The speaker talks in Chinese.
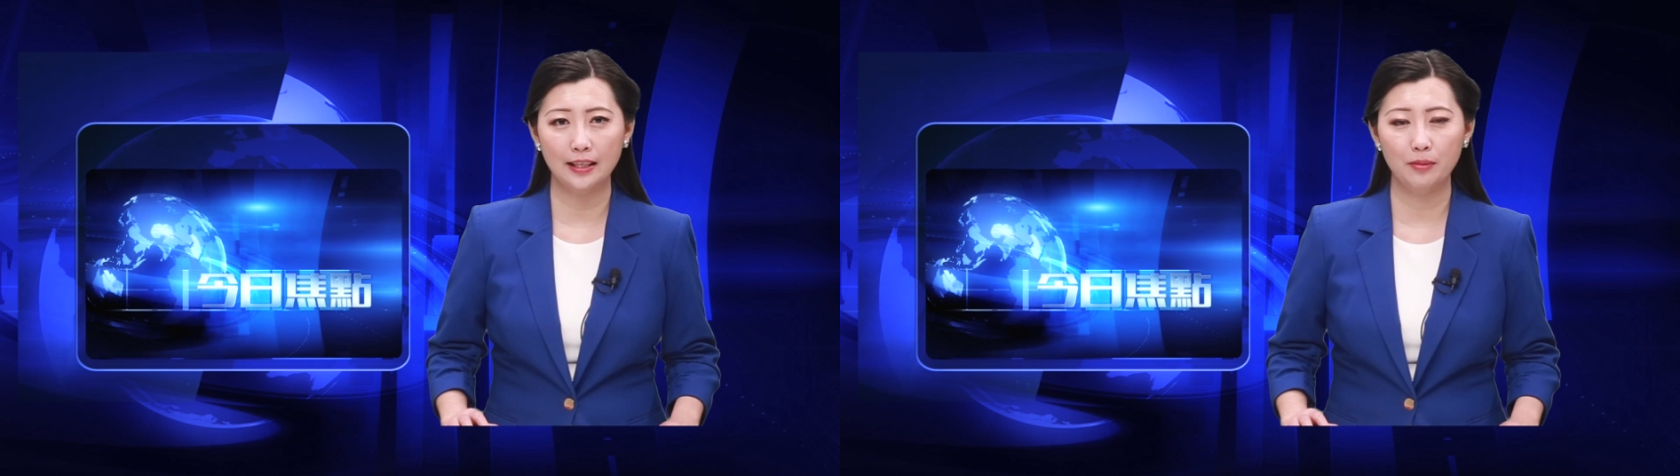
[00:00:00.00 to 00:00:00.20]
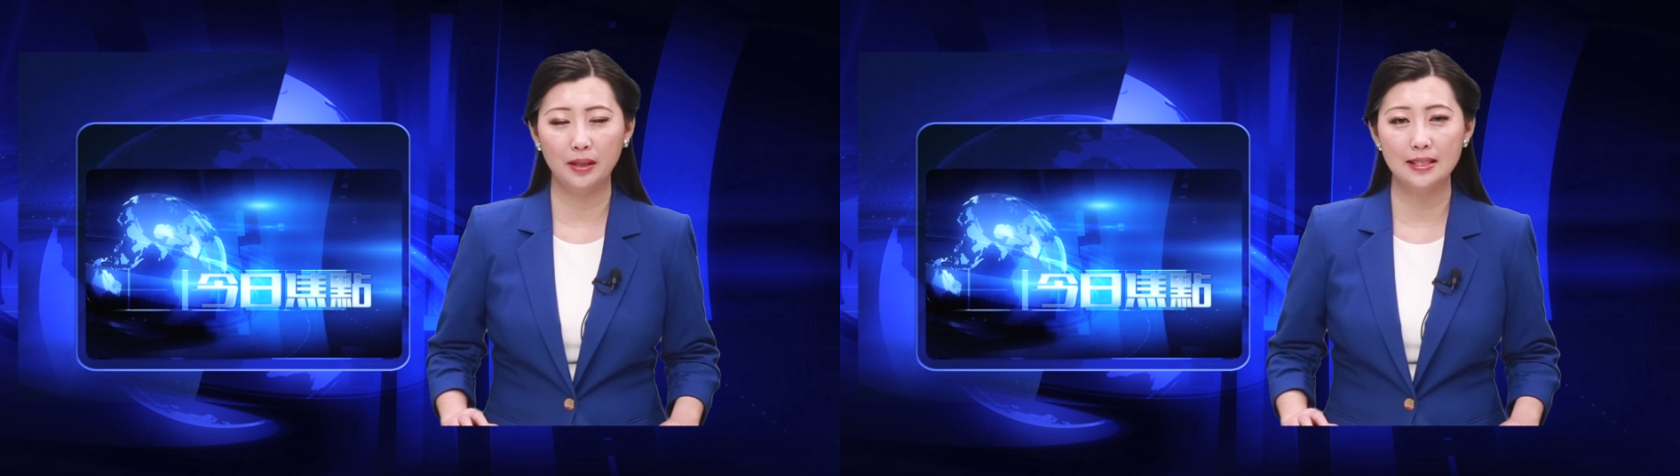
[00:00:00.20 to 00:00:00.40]

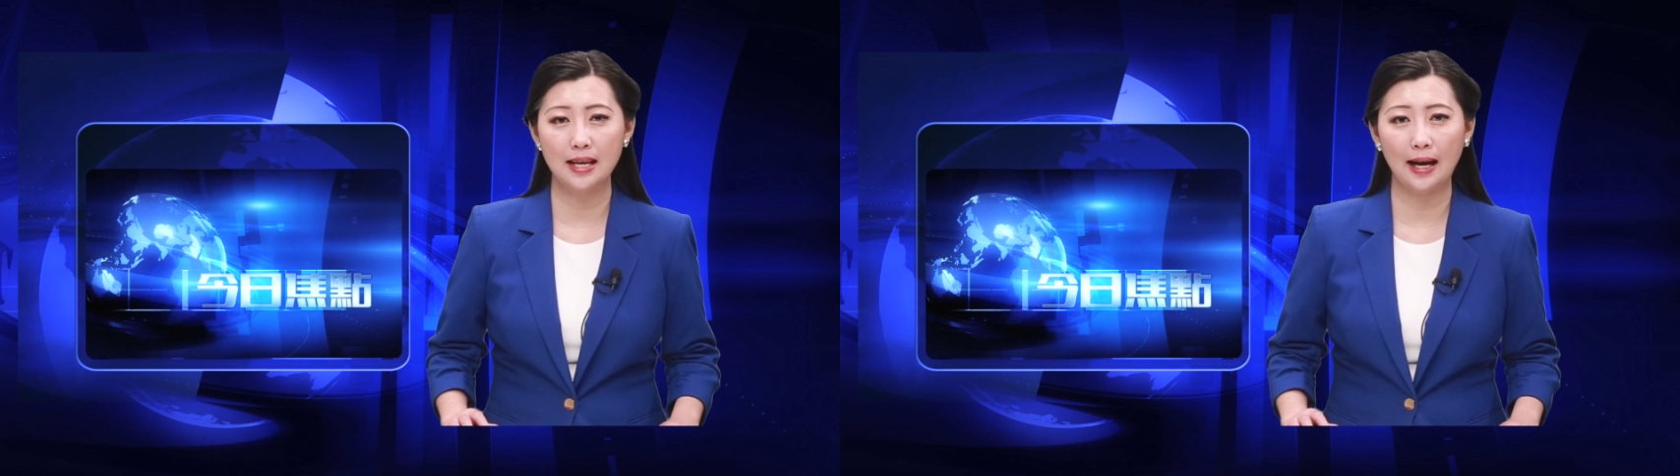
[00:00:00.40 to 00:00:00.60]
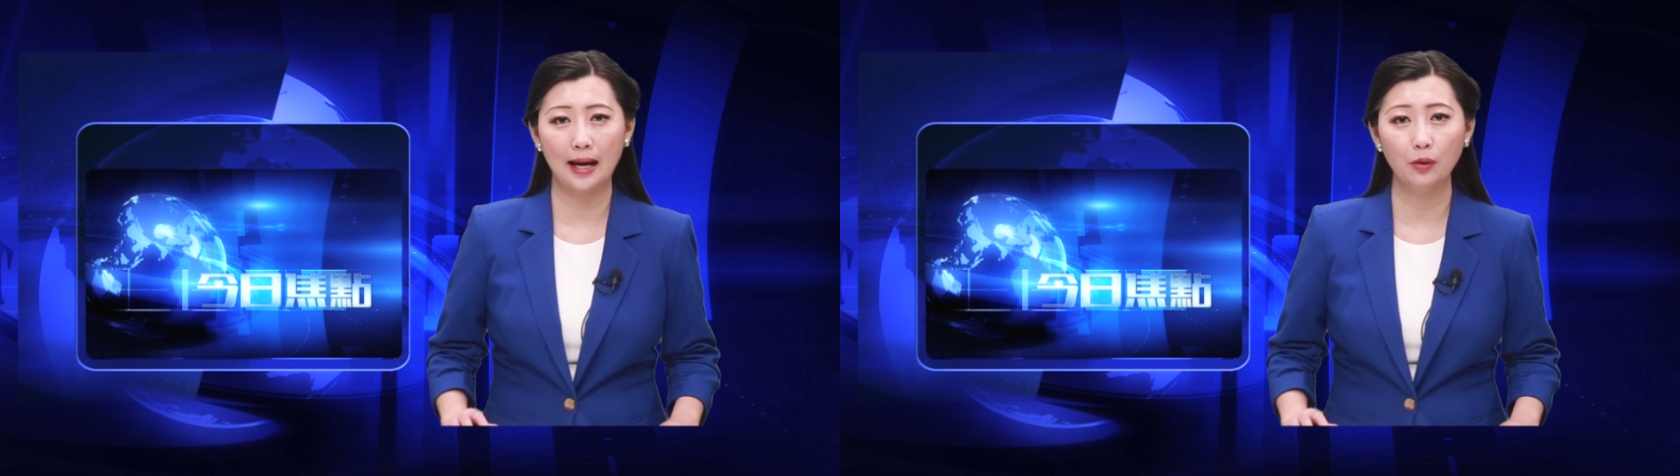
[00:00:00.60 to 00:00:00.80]
一名
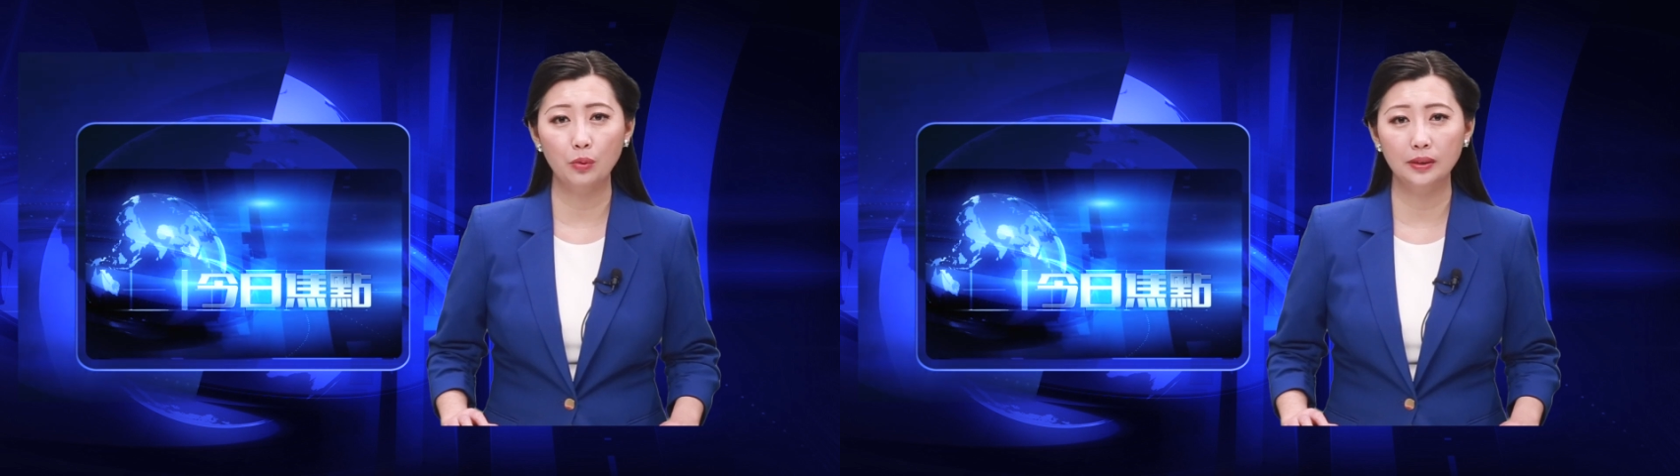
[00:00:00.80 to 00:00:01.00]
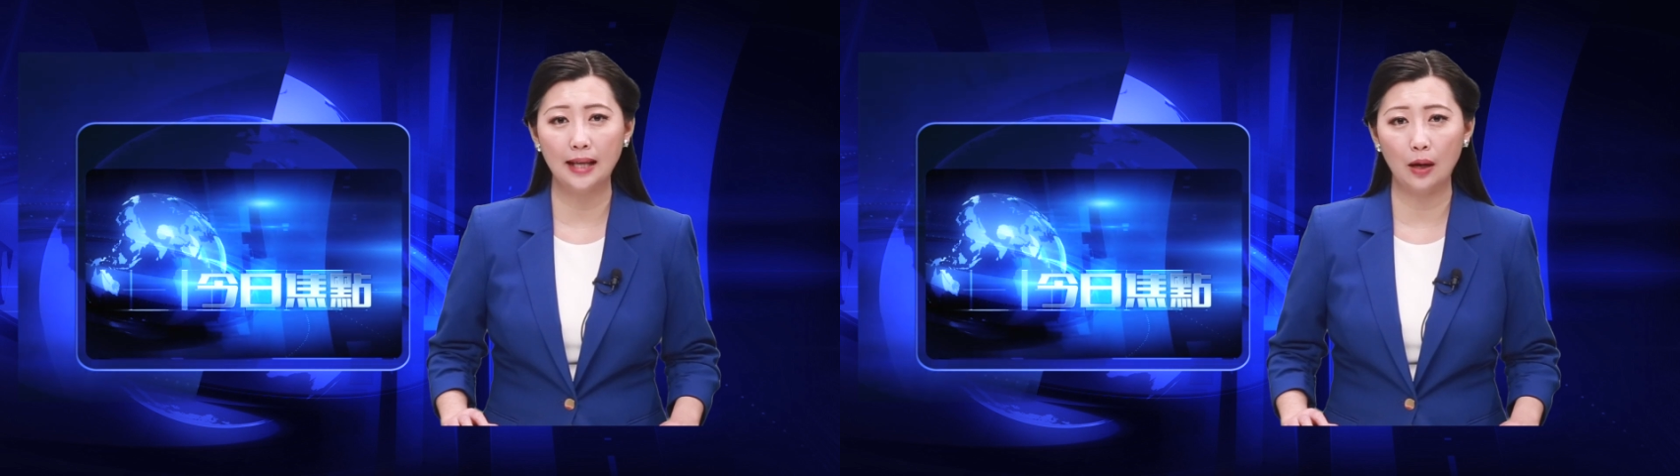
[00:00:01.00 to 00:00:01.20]
在韩
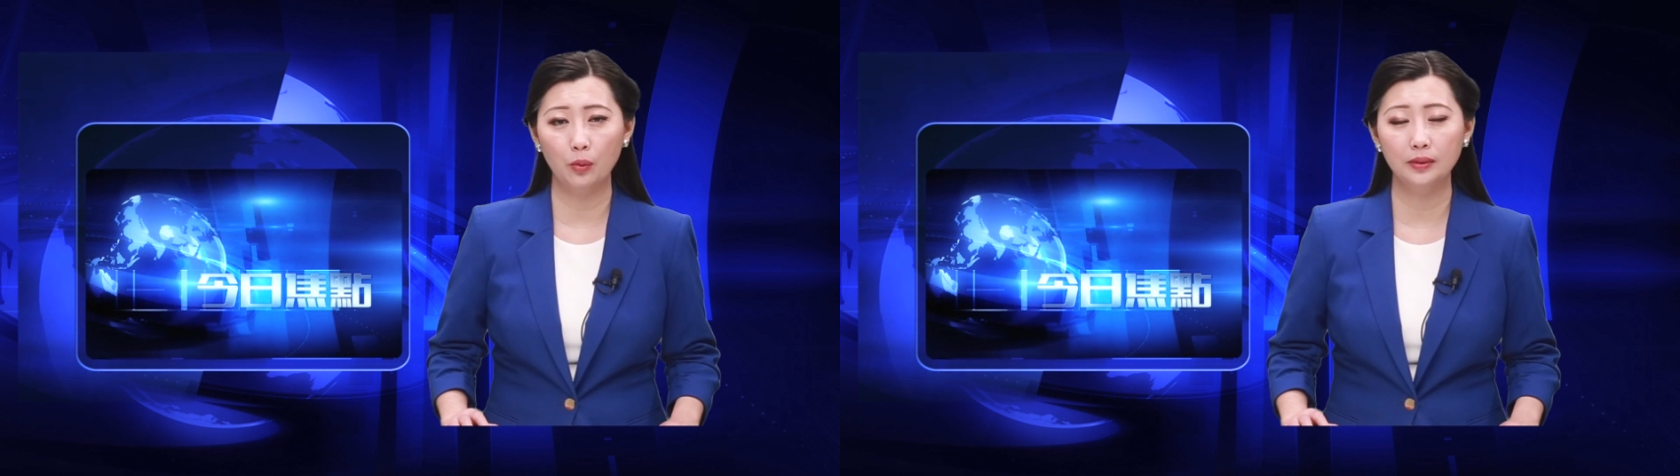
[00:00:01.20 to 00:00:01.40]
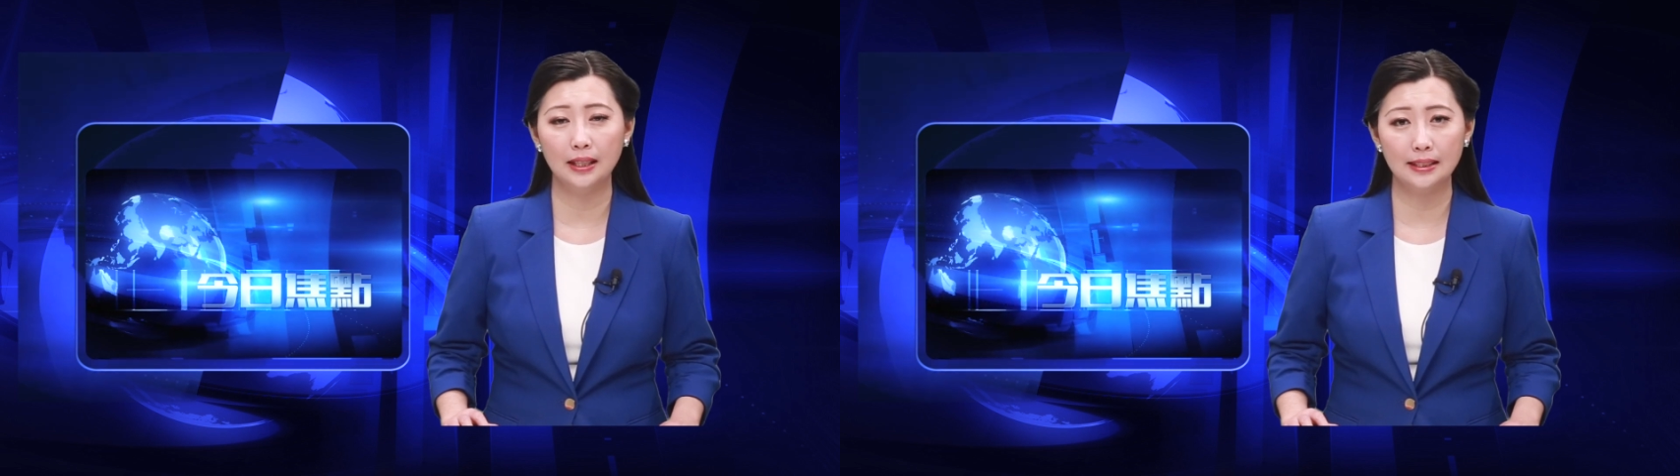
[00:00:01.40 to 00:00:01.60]
国打
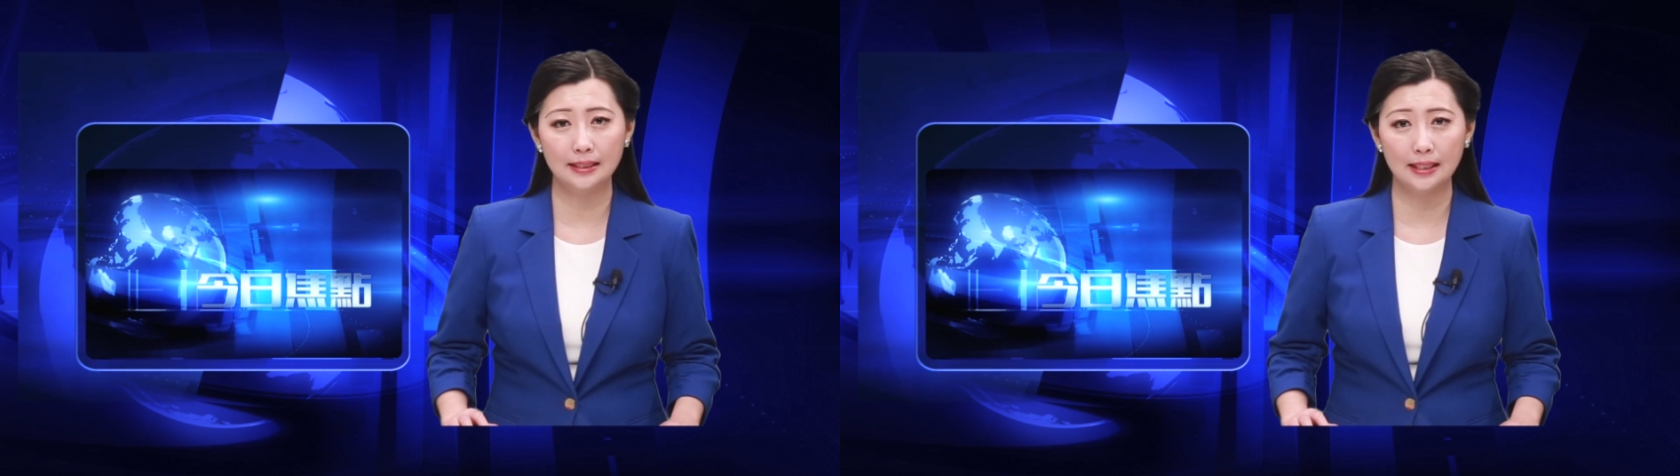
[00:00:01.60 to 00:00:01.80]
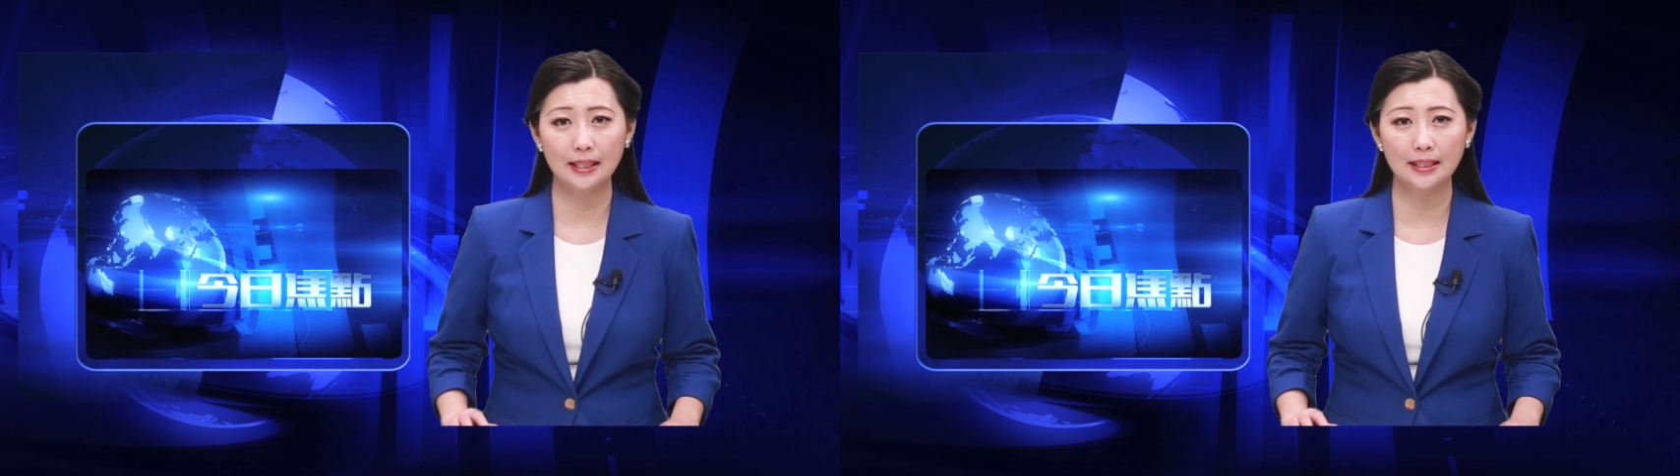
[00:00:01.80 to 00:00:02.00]
工的
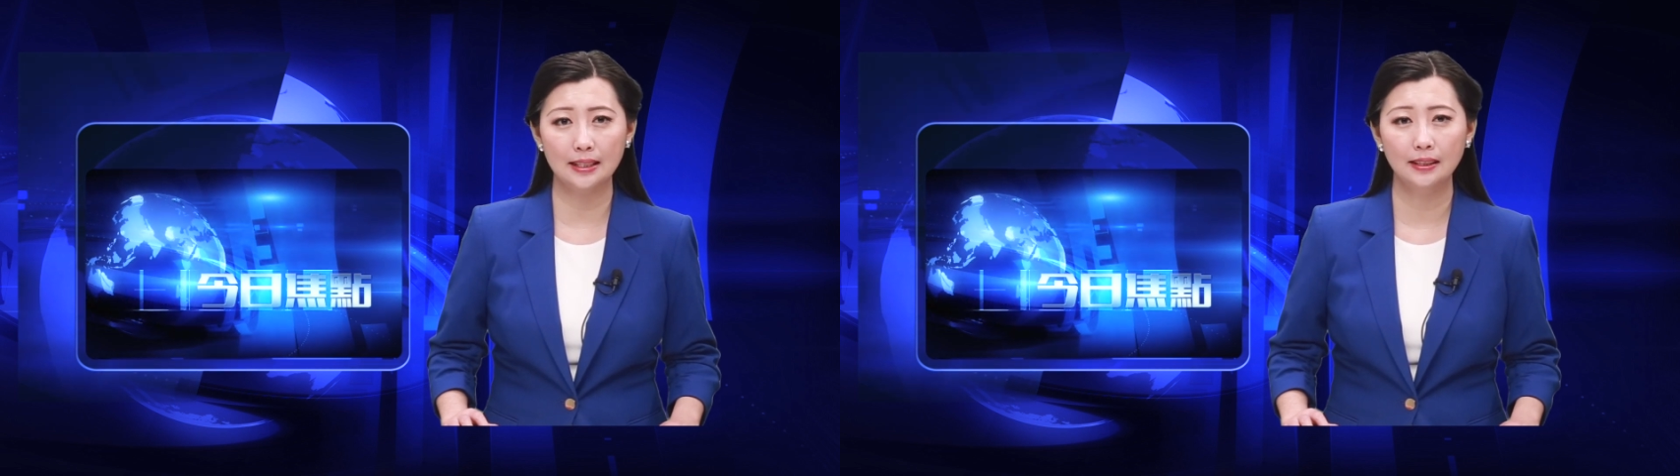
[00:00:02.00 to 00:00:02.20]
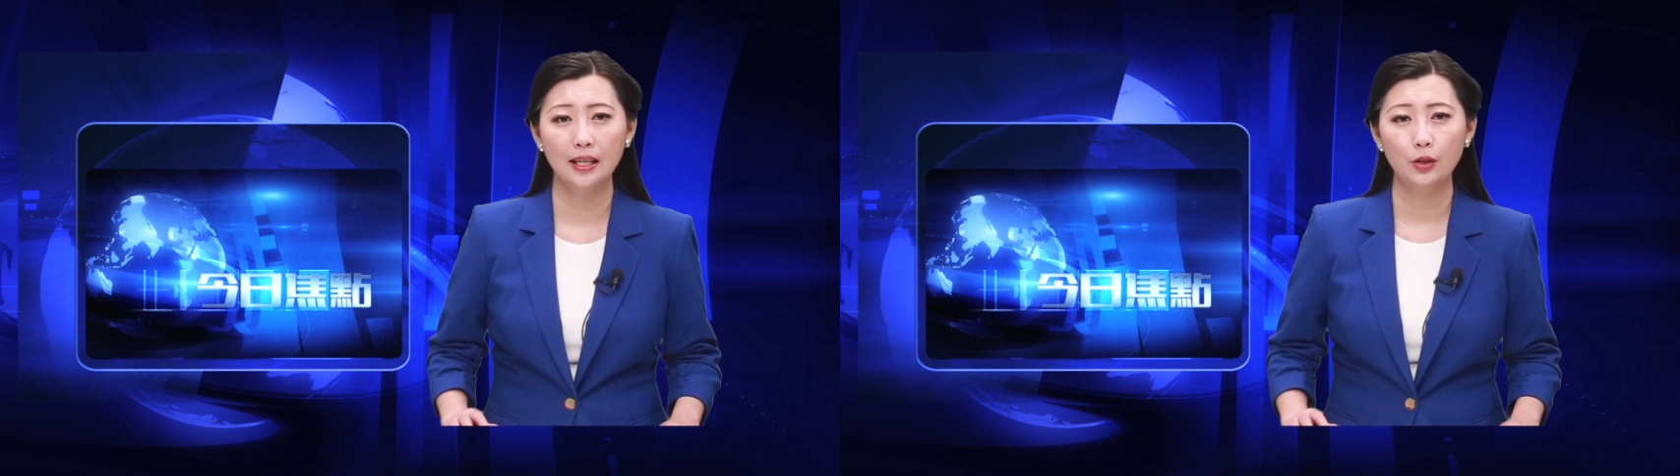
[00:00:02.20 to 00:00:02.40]
吉林人